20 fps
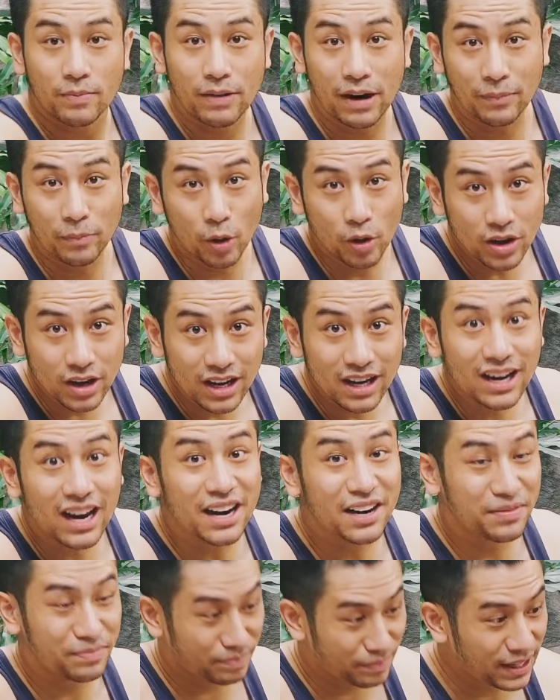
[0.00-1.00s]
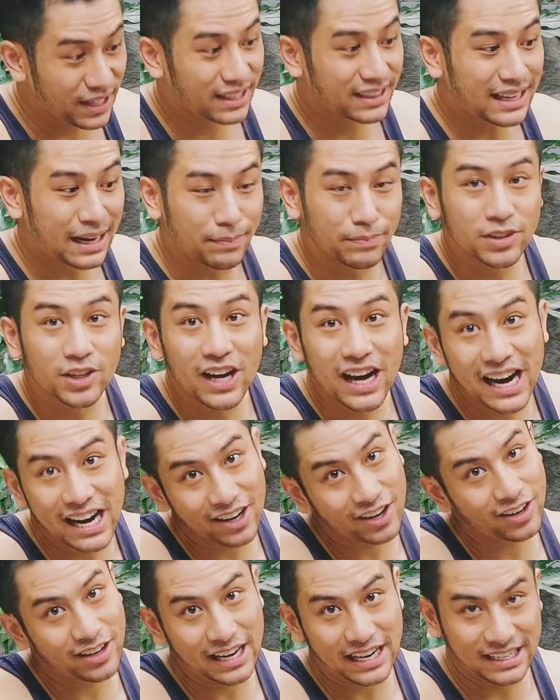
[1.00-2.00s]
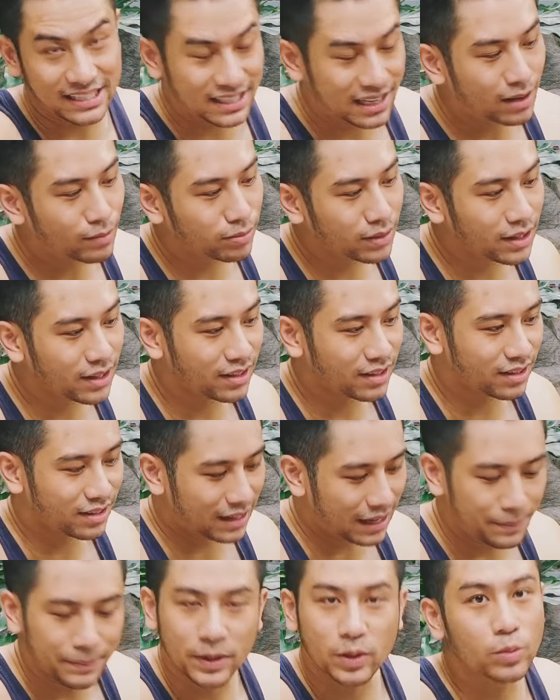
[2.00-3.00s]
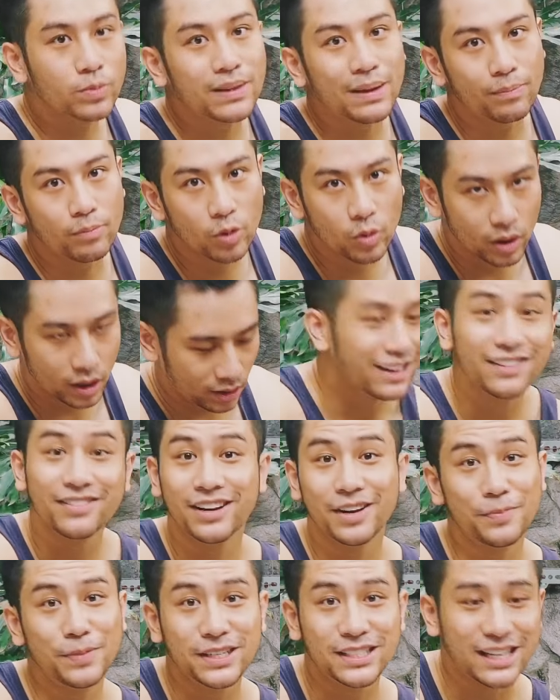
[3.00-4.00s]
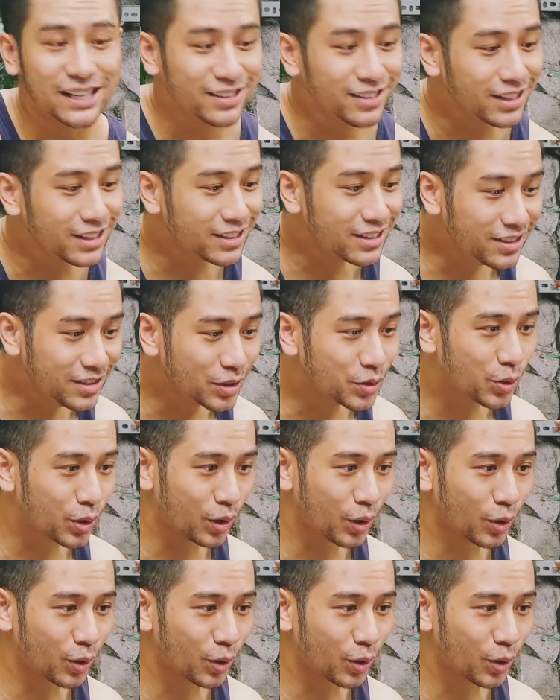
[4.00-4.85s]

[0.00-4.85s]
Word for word: Mà mỗi lần mình tắm cho hai con này xong ấy là mình cũng tắm luôn, bởi vì là mình sẽ ướt như chuột